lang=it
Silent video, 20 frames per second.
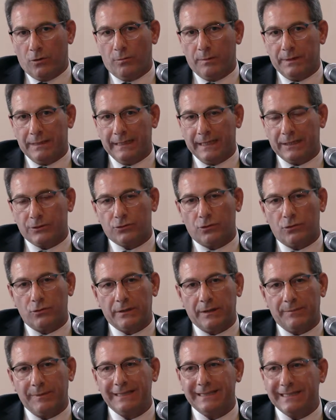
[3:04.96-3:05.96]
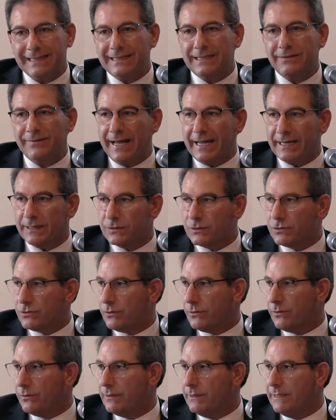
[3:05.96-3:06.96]
come dire, assolutamente
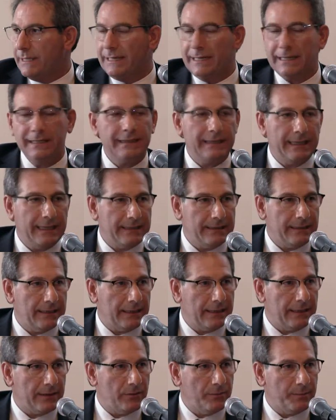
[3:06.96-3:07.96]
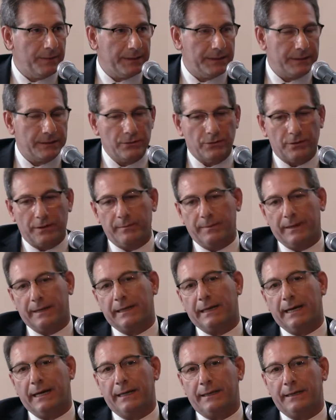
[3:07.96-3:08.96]
diverso di intendere la competizione
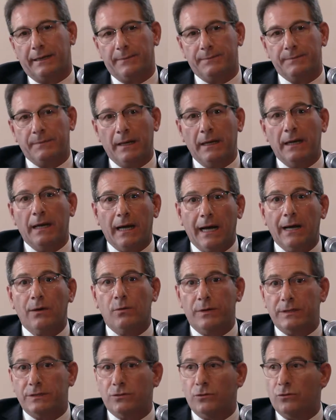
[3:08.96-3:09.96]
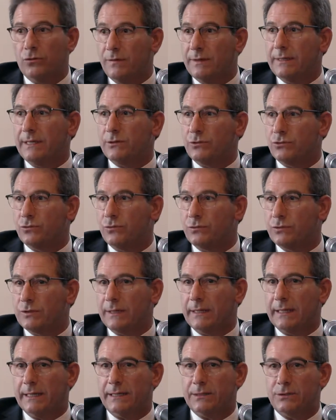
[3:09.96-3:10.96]
bancaria. A questo dovete
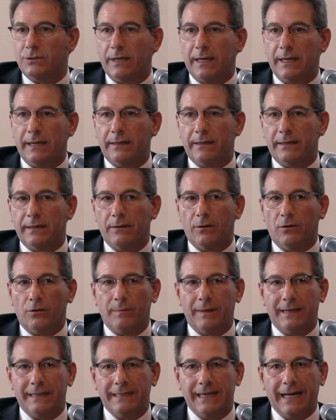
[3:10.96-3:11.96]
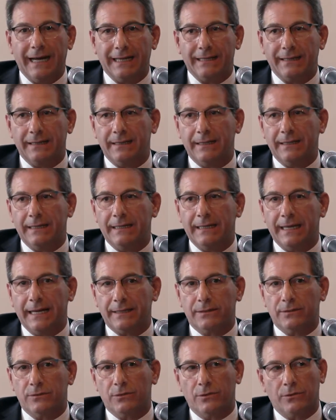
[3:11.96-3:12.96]
aggiungere che c'è ormai da anni in
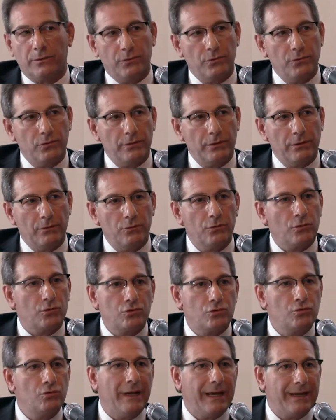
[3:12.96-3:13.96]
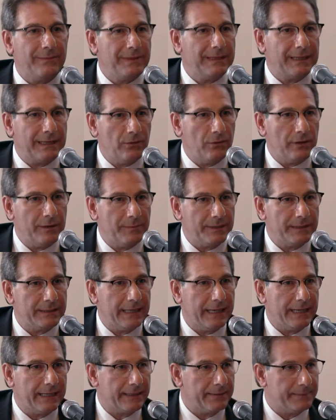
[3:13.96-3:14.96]
atto un, uno tsunami
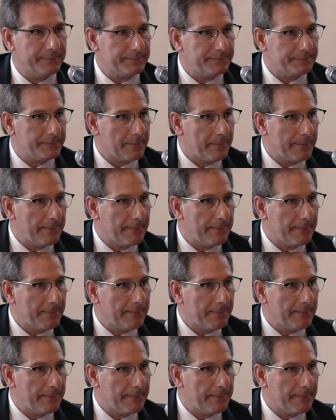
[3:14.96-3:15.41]
regolamentare.